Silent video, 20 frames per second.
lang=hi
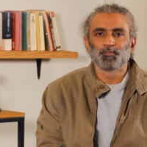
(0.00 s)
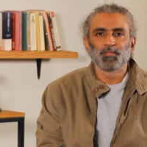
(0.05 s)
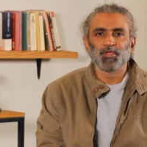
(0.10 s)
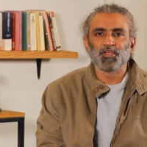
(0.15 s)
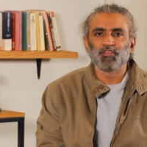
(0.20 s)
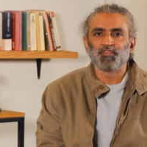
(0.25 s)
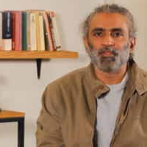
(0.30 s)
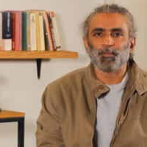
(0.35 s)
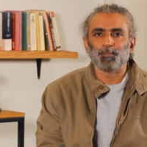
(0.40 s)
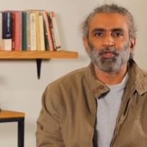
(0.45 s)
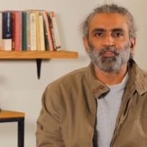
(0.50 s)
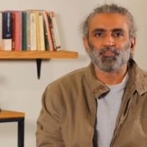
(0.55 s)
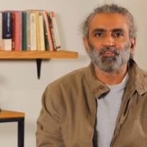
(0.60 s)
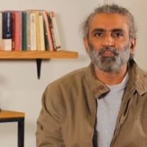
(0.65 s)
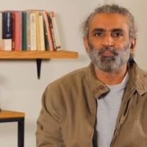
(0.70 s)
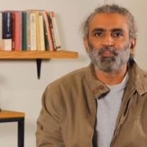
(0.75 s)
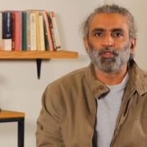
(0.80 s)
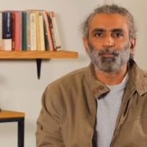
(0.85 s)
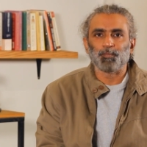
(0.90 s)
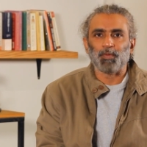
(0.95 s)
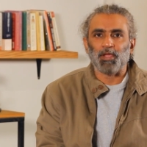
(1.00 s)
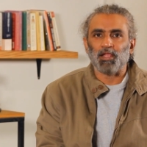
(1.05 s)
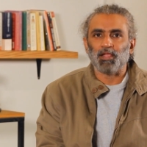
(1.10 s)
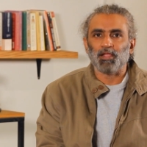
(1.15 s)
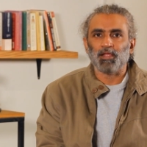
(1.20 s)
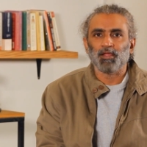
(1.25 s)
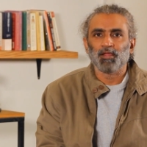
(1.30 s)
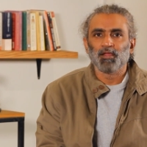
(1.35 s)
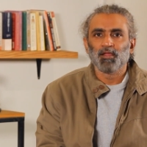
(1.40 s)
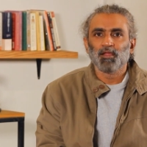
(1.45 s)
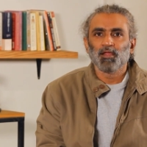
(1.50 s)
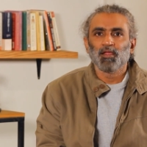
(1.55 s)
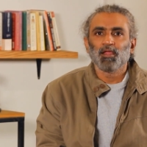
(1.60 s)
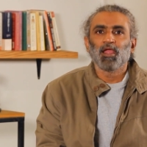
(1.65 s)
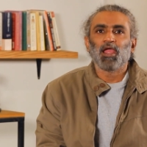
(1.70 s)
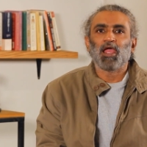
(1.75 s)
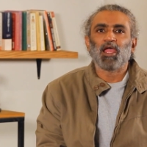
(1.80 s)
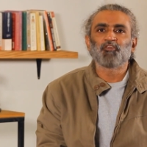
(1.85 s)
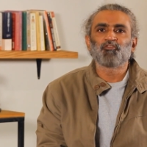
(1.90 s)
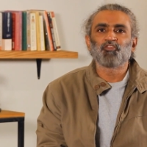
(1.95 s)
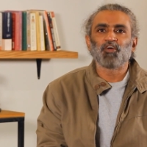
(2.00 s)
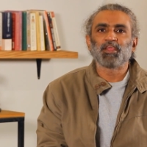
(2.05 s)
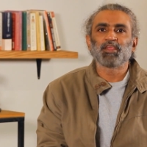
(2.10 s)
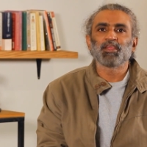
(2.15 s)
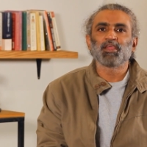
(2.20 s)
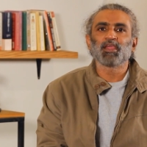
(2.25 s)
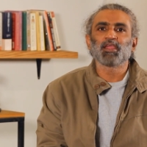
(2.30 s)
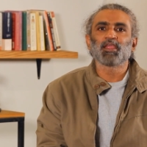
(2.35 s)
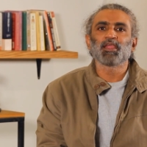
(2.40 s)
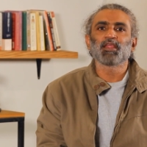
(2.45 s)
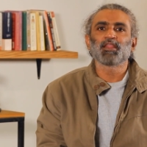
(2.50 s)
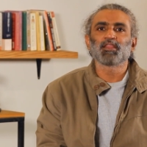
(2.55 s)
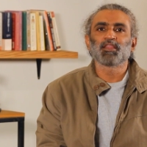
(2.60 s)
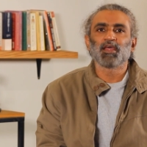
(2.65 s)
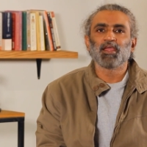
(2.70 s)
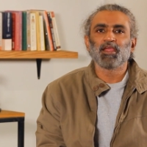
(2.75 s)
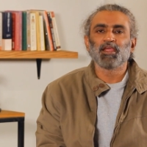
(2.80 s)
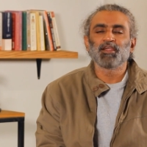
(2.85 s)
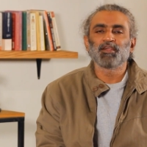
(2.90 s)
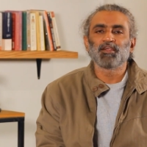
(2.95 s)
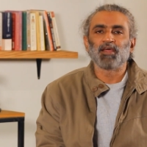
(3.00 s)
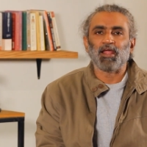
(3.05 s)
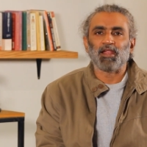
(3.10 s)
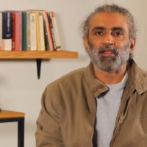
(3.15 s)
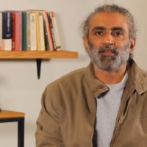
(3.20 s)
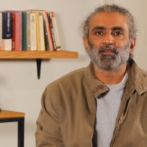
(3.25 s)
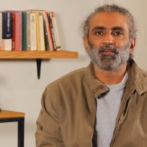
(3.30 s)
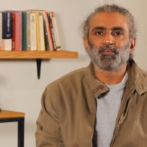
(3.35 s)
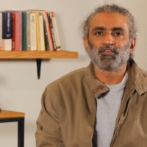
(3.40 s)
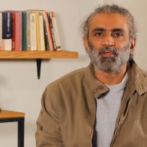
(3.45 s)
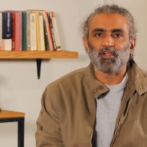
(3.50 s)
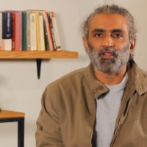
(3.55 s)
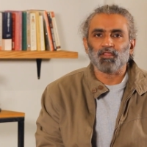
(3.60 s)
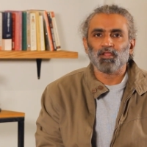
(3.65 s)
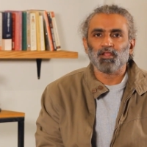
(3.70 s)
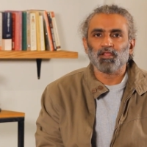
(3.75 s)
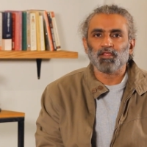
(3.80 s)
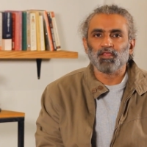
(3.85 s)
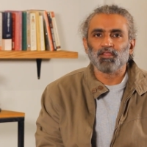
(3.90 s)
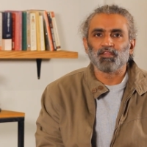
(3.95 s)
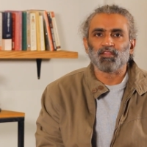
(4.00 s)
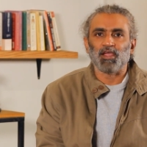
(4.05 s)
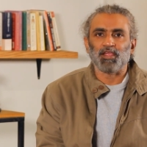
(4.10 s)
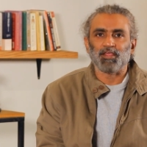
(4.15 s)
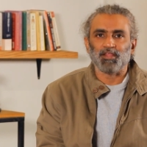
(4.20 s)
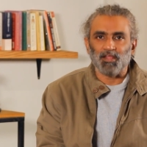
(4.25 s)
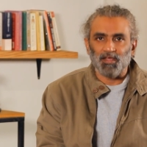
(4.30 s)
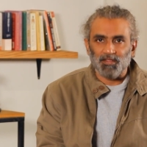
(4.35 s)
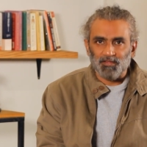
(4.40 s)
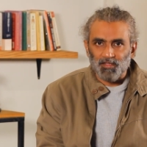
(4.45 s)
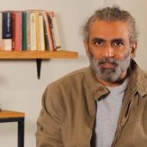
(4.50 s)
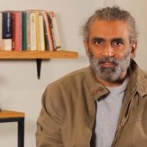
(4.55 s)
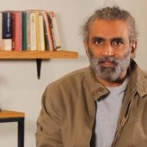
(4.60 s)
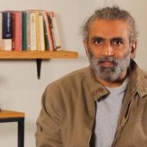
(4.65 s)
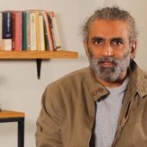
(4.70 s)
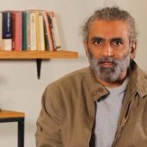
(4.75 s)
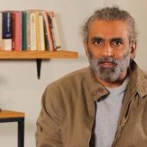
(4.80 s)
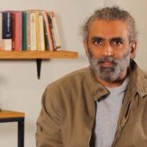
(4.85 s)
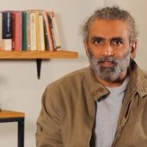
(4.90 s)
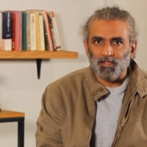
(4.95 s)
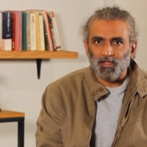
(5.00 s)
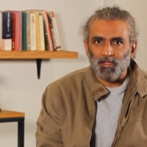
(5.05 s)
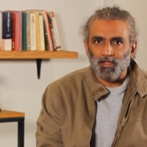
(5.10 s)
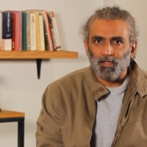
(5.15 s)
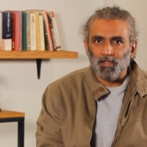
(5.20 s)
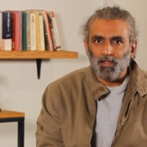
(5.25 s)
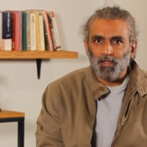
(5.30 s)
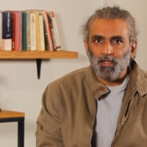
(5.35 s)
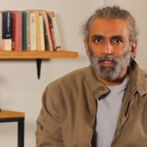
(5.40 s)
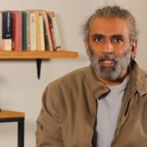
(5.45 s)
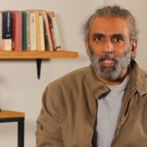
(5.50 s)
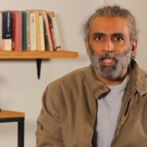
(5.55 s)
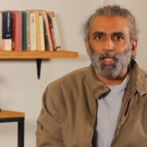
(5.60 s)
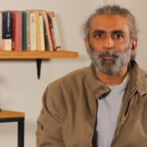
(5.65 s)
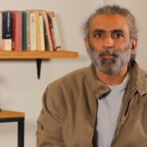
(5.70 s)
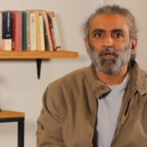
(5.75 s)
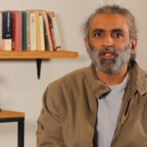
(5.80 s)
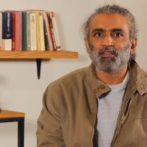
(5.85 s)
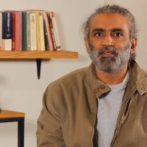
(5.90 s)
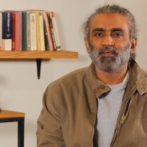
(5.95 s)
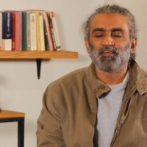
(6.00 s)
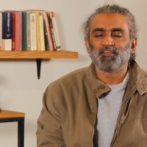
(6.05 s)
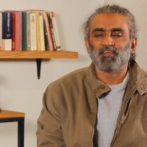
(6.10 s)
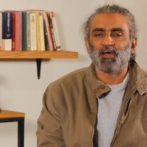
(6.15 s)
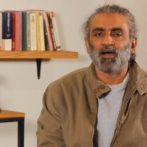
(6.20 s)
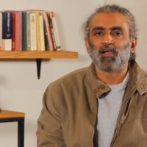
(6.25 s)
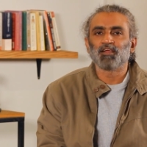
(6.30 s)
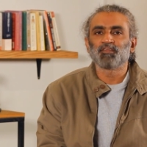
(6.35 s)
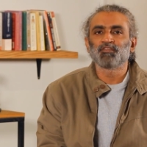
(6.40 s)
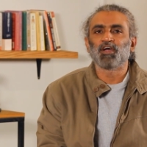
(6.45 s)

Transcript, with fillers: बीस से पच्चीस दिन पहले एफ़ आई ए के नए डायरेक्टर जनरल की तैनाती की गई है अहमद इसहाक